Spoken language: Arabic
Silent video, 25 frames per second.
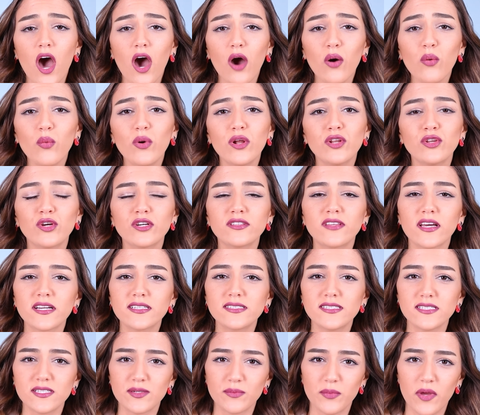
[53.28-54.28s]
اول نقطه
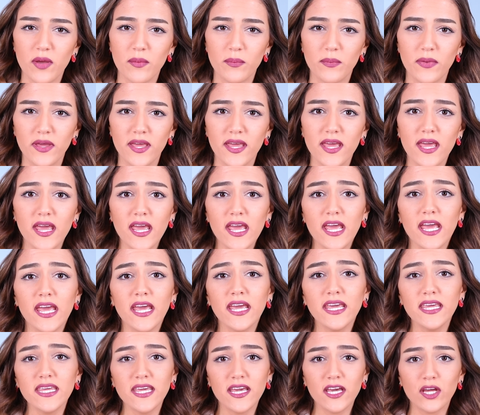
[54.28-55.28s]
كثير مهمه
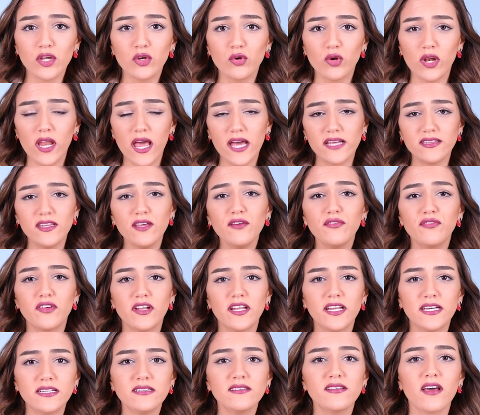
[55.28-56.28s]
هي انه الاهداف
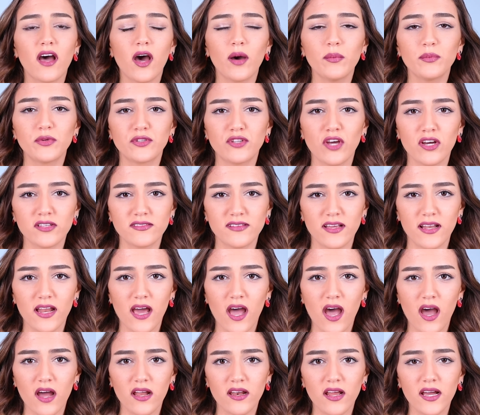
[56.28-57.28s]
اللي انت عم بتحطها
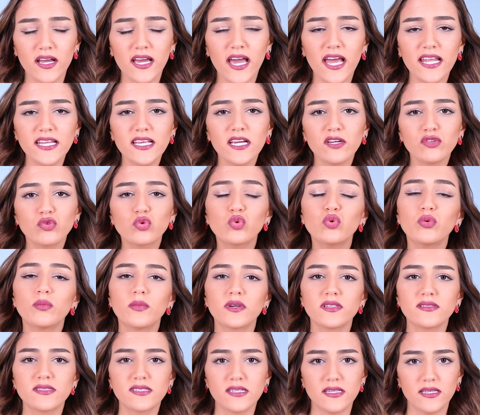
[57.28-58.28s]
لحالك خليها تكون
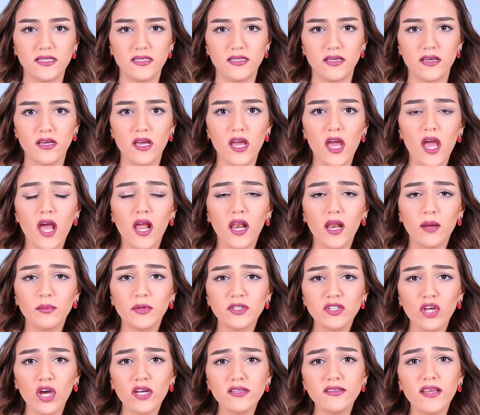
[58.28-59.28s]
منطقيه لما
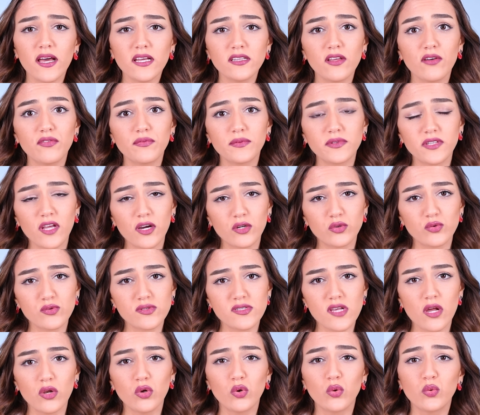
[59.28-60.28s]
تحط هدف بدك
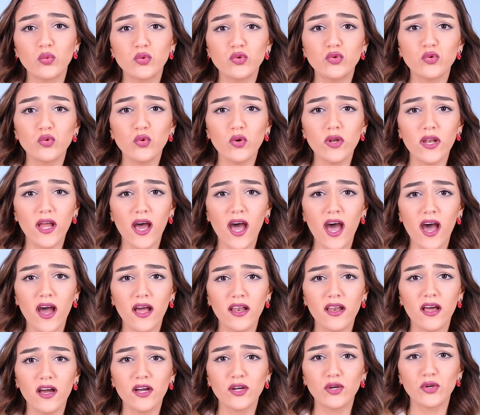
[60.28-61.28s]
توصل له وتقول
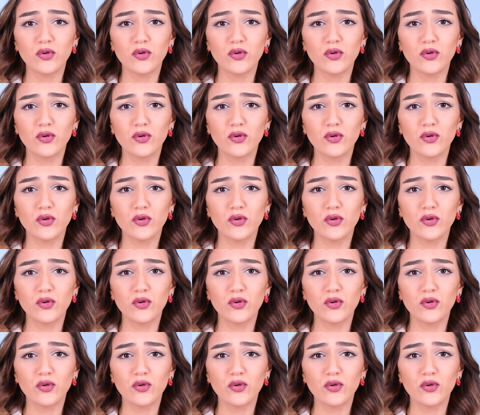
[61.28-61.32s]
لحالك